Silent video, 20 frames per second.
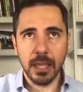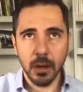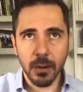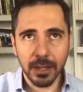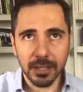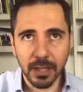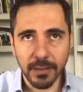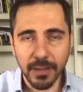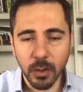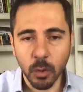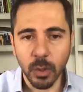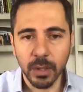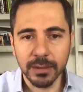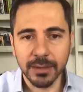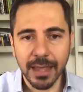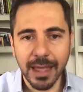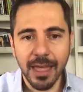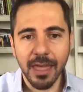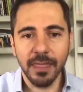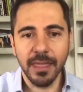Quiero que se den
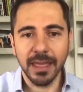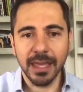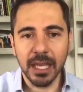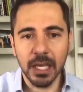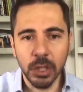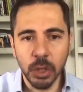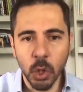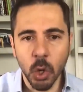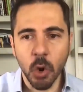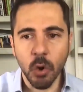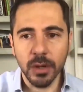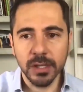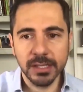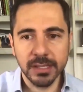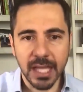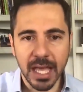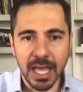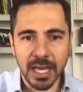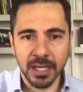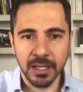cuenta de que no
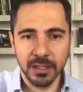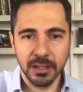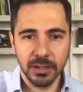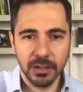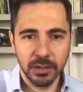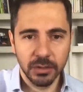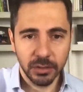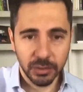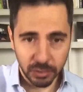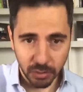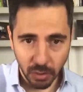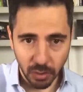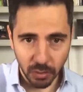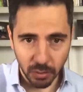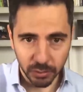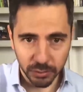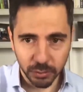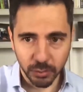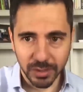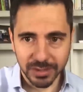están
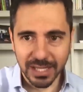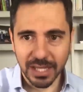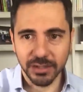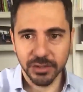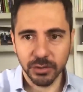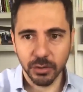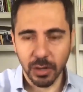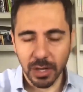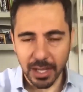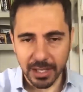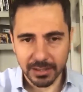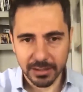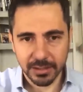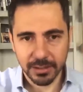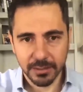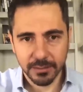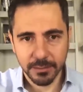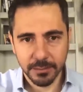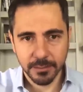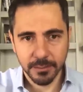solos, no están
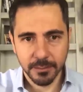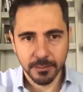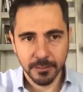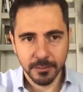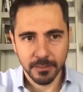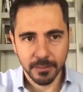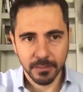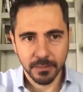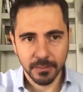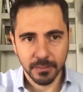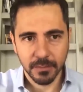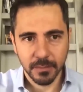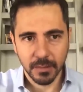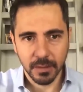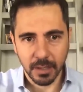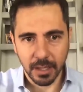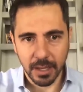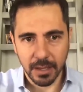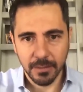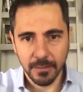solas.
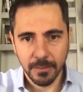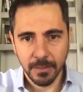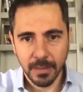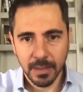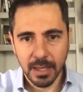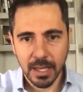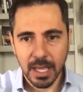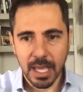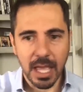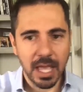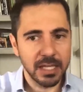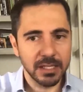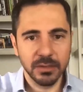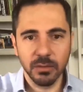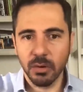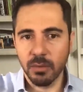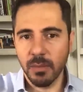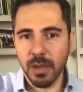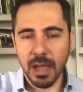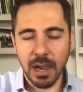¿Ok?
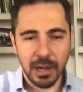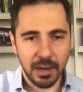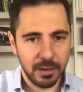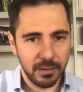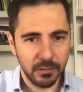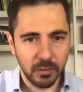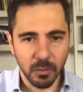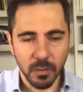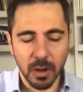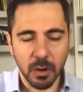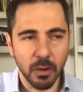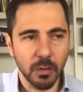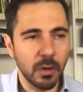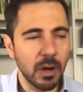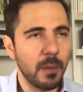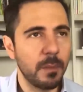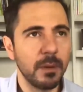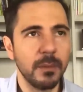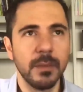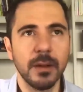Es normal. Yo me
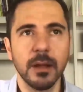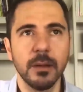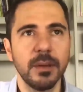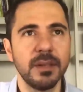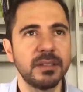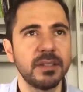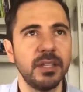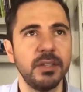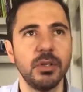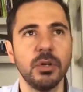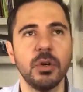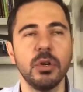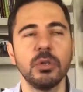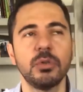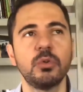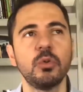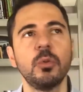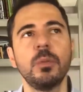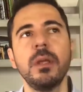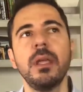acuerdo la primera vez que
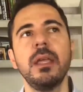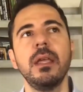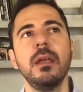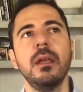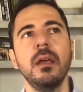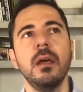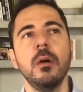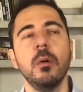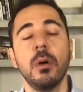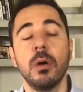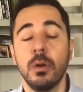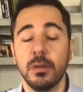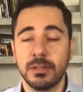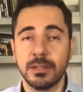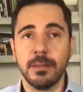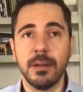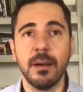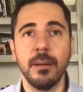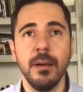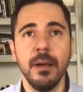yo subí, bueno,
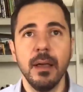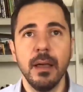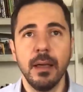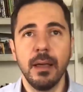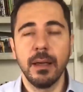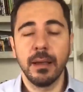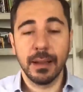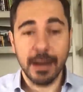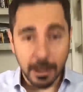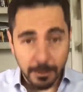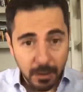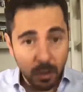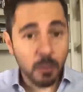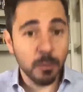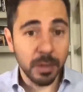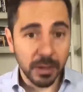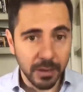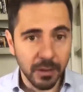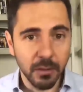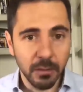estaba, eh, grabé
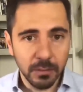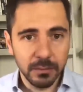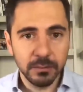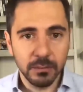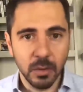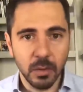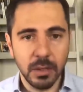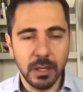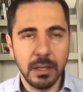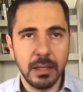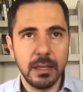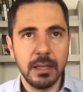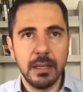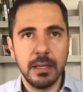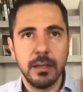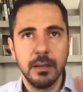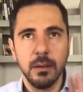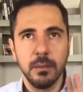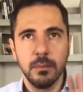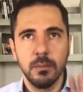un video, ¿no? Y,
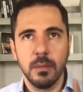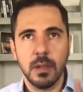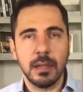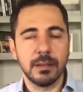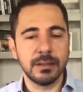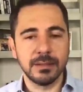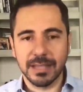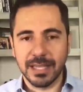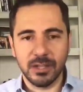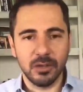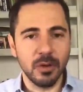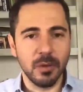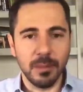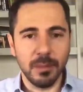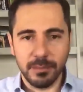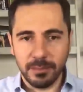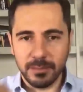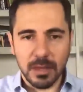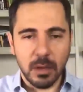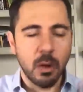y, antes de que
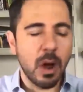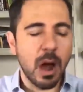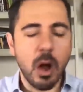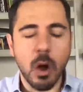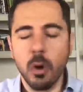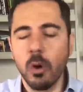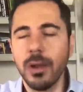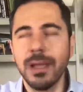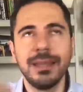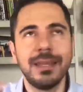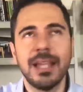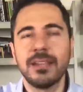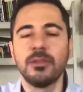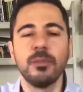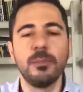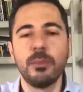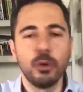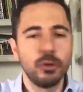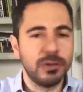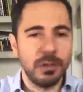yo, hoy en
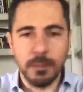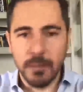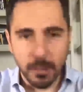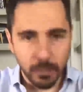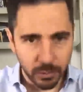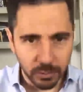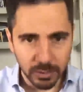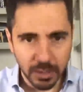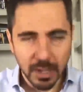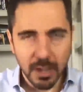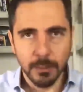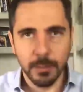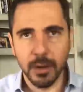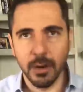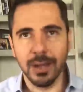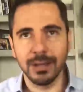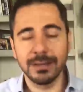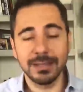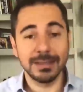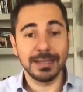día son puros en vivos,
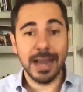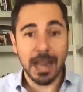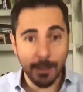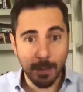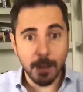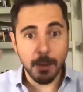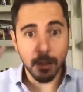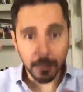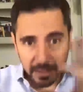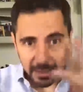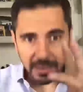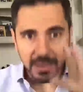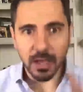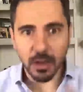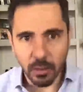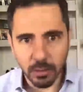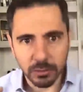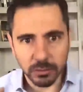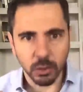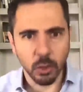pero antes grababa
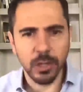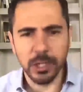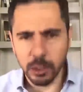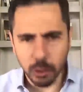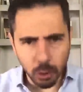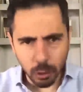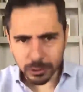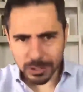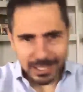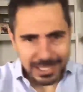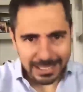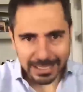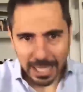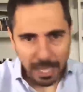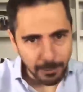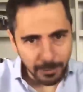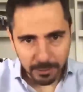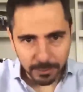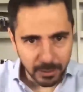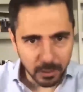videos, ¿no? Y yo los
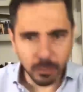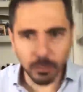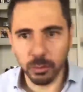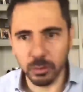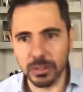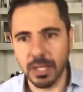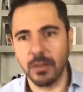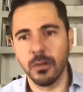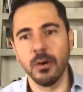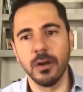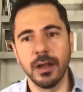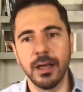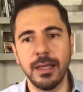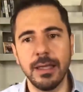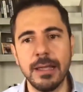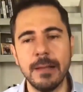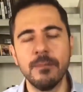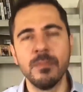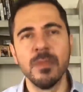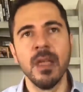editaba en mi
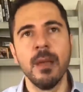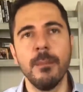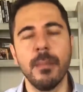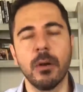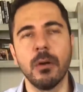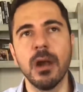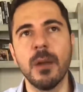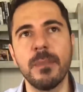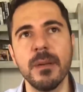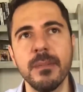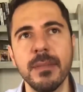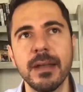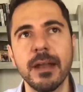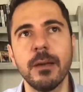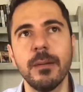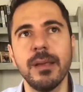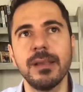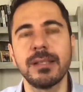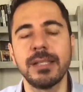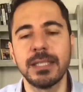computadora y me acuerdo la
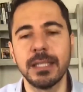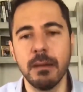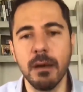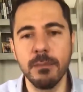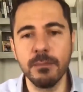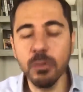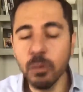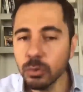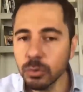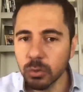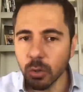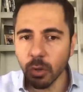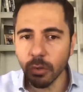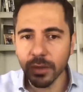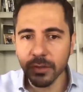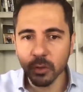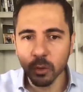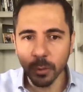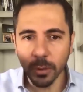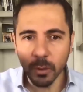primera vez que estaba a
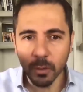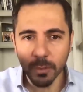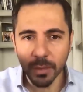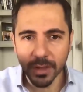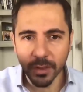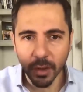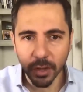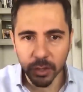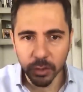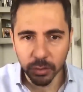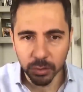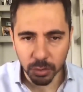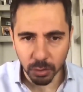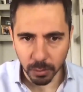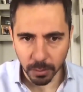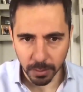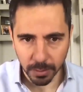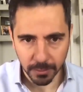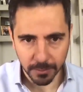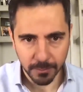punto de subir un video a
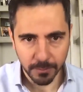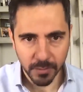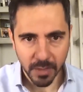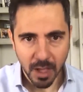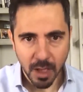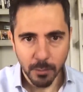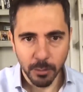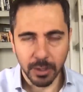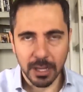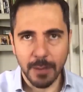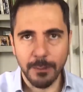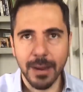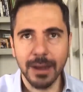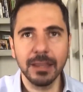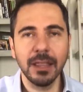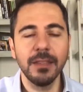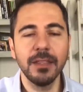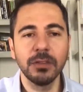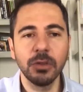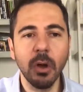YouTube. Porque
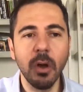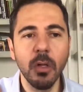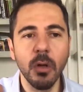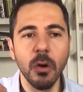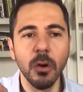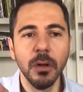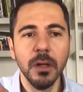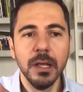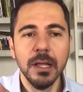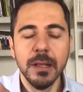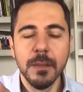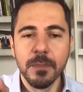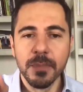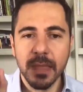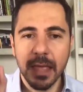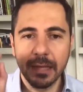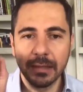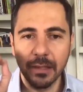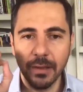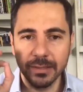aparte de
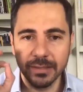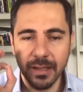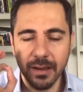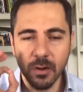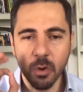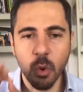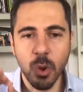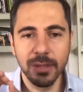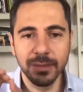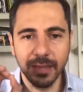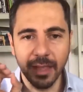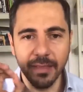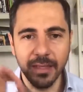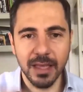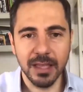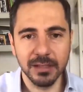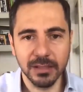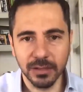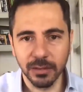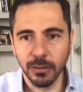todo, te vas a dar cuenta
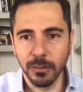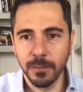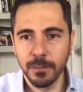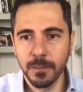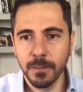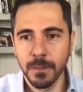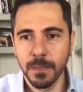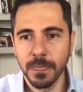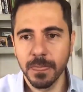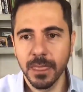de esto,